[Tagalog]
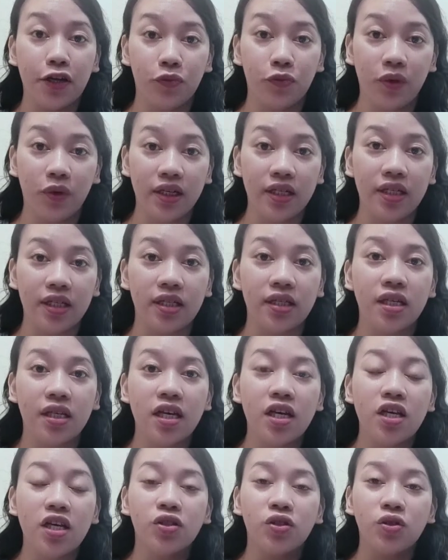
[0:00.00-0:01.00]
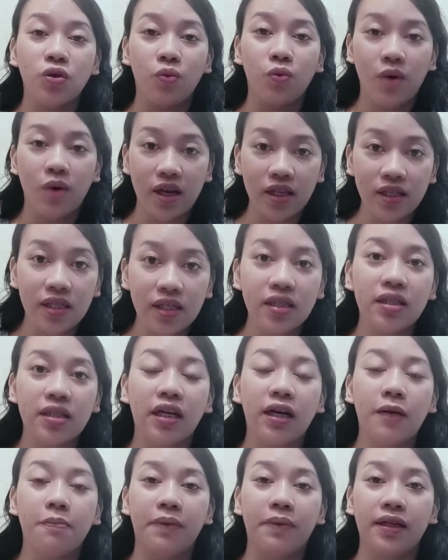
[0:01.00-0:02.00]
annually. So once na
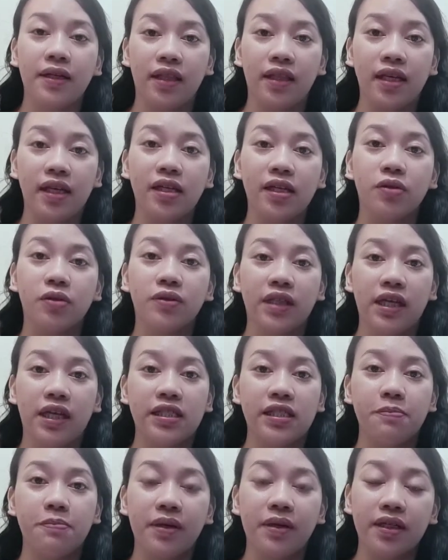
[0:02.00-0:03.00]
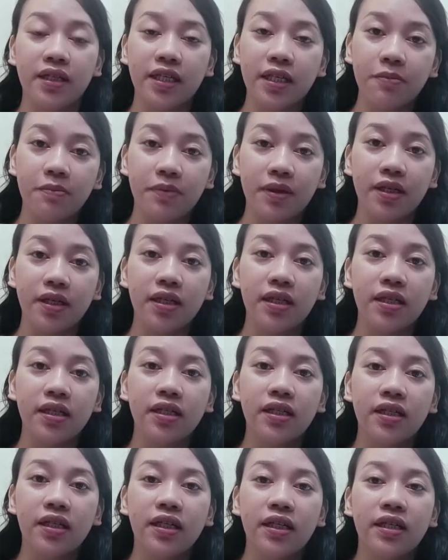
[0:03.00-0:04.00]
nakapag-take out na si pag-ibig,
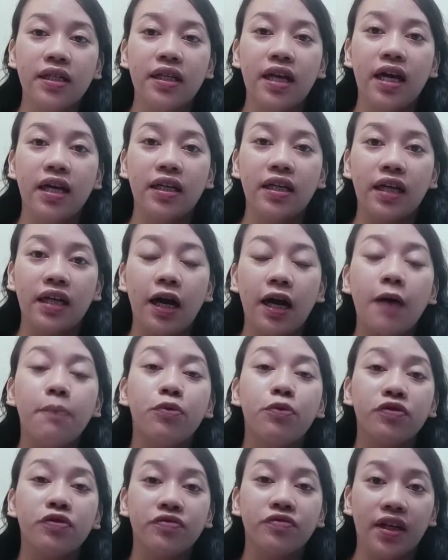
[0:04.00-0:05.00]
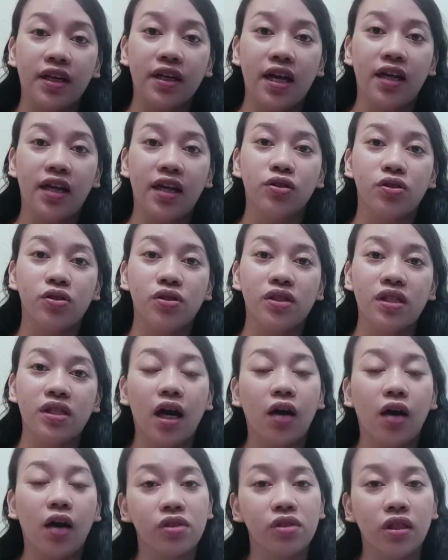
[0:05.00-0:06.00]
nang na-approve ka na doon sa
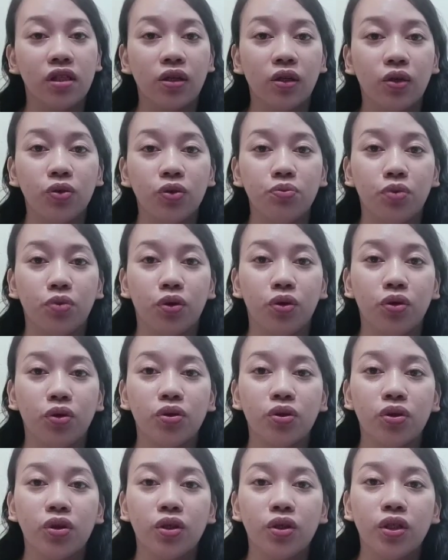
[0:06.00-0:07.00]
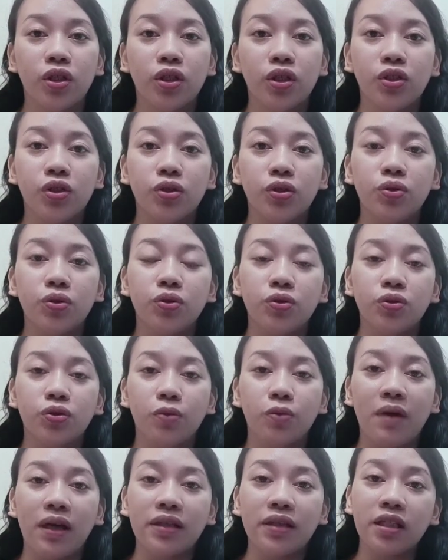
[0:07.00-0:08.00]
housing loan mo, yung
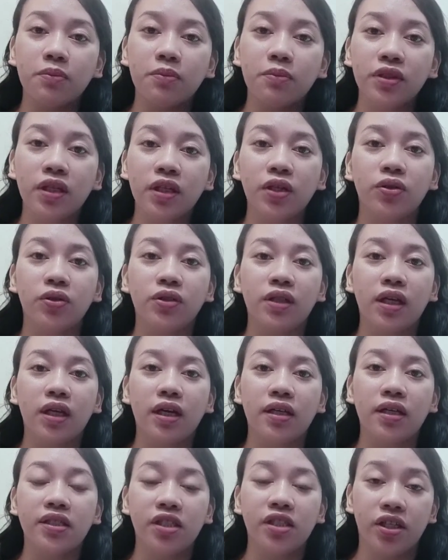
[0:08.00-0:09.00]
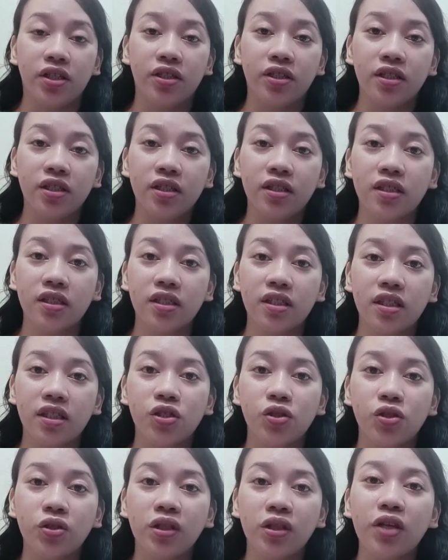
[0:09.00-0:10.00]
tumatakbo na yon na year
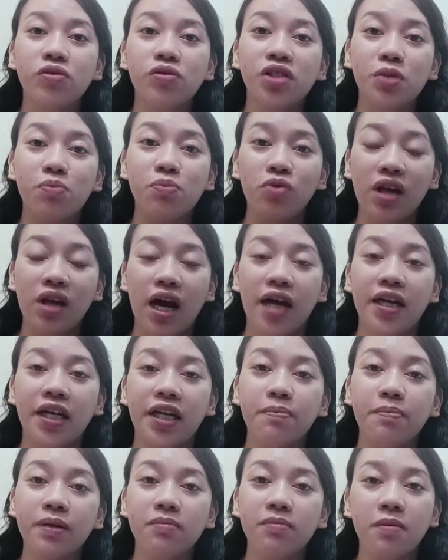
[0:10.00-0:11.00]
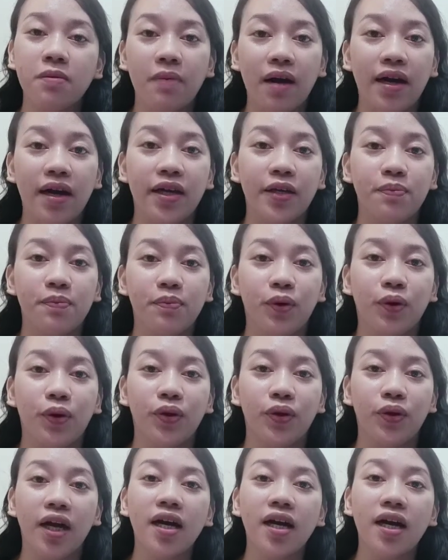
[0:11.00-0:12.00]
ito na yung simula ng pagbabayad mo
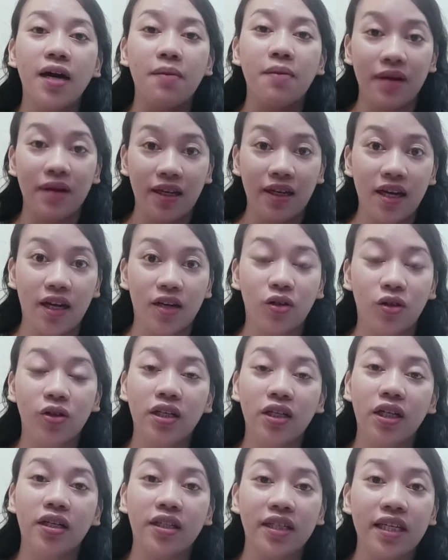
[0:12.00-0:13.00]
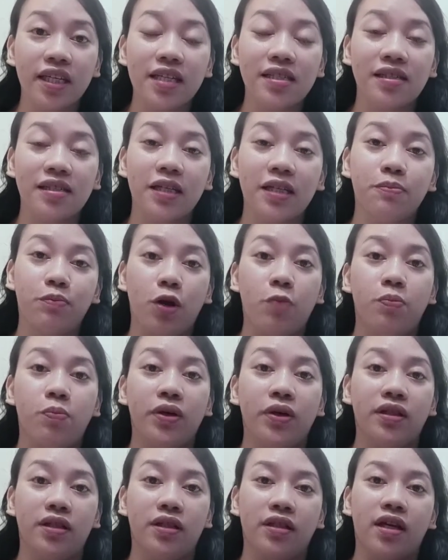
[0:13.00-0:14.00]
ng amilyar o ng real estate
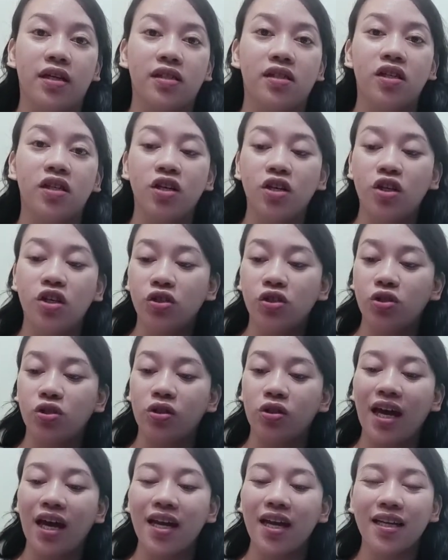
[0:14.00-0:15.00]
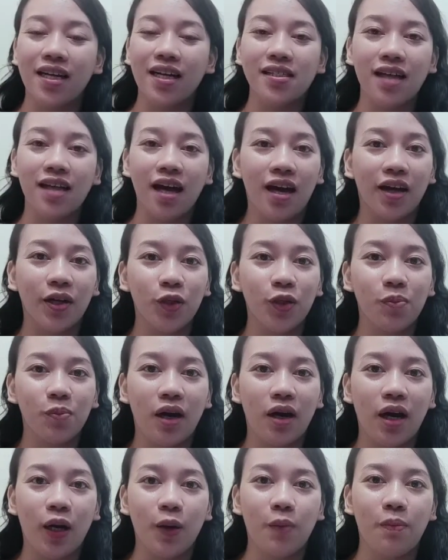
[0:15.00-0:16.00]
property tax. So dahil nga sa akin ng
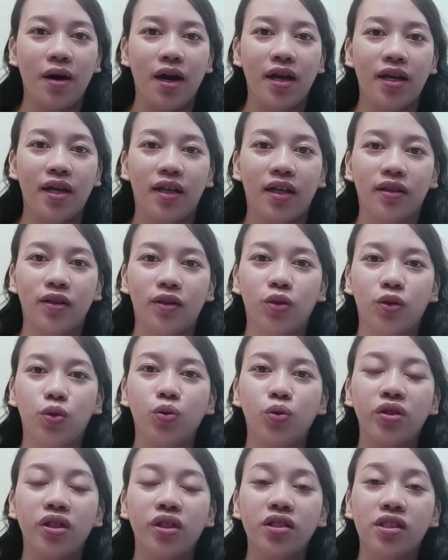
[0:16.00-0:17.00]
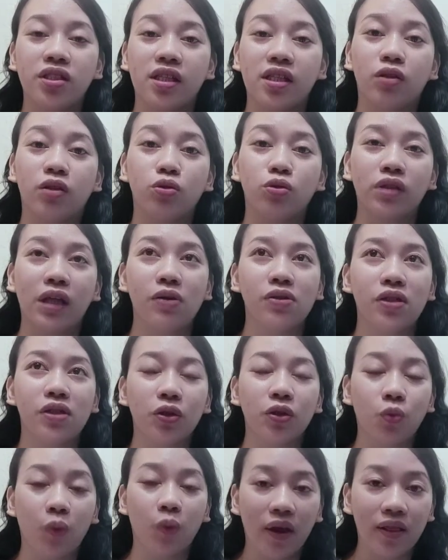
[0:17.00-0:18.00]
mga kabayan, 2 years siya,
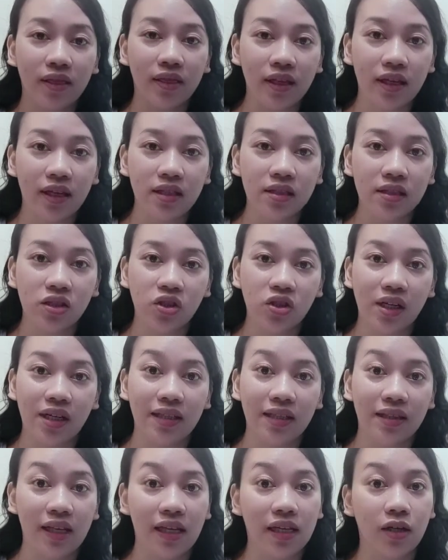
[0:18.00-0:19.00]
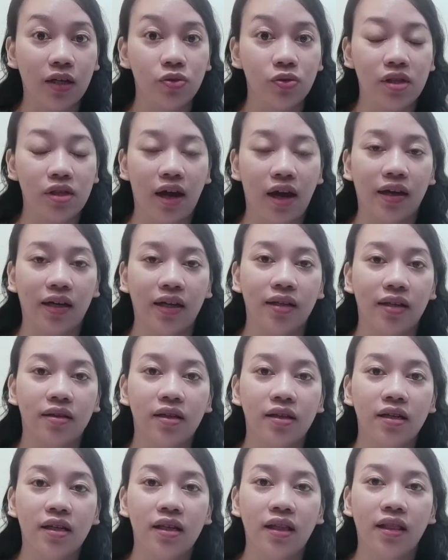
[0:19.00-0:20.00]
2020 kasi siya na take out sa akin.
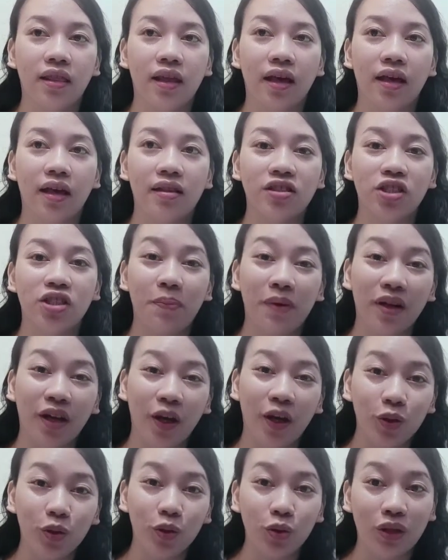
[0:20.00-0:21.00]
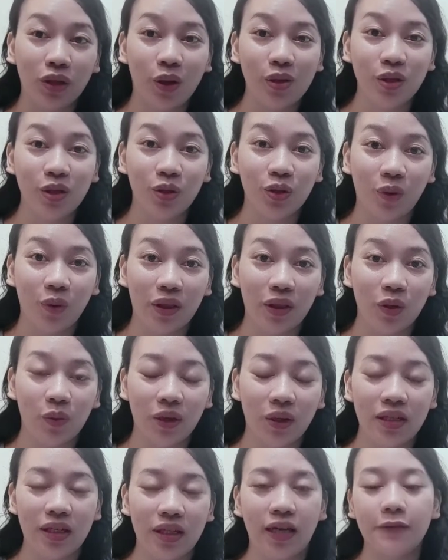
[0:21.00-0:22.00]
Then syempre ngayon
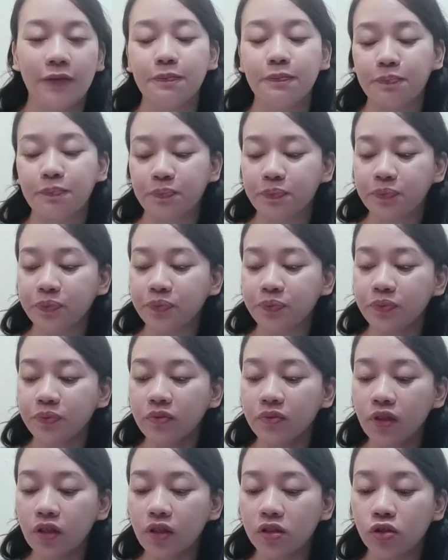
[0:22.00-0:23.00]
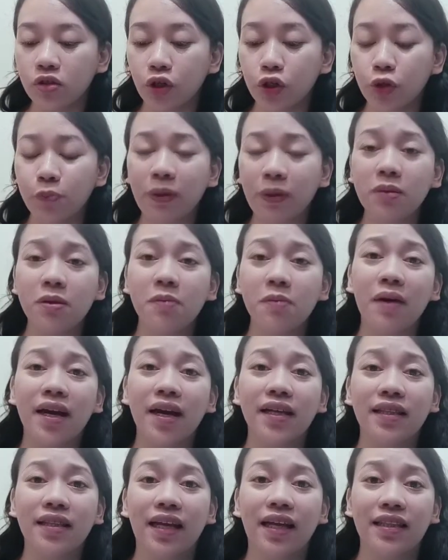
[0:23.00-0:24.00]
2021 na. So yung
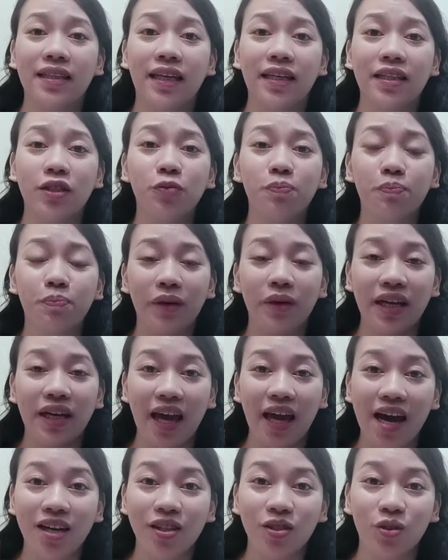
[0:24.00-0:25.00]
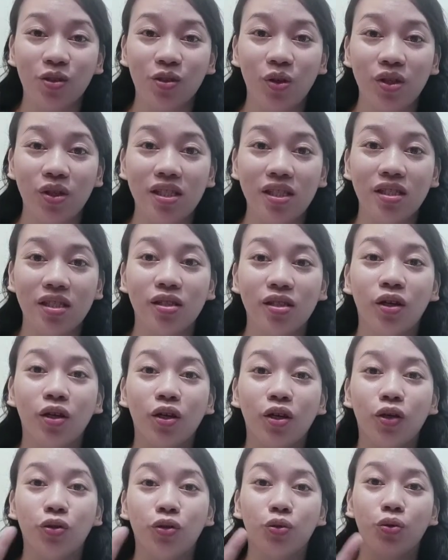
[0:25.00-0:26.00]
pagbabayad natin, yung binayaran ko is
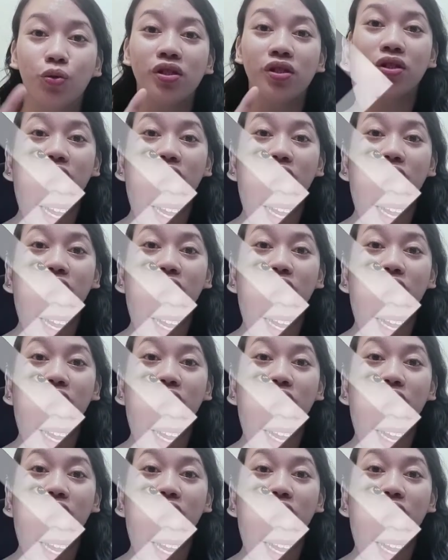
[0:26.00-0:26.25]
2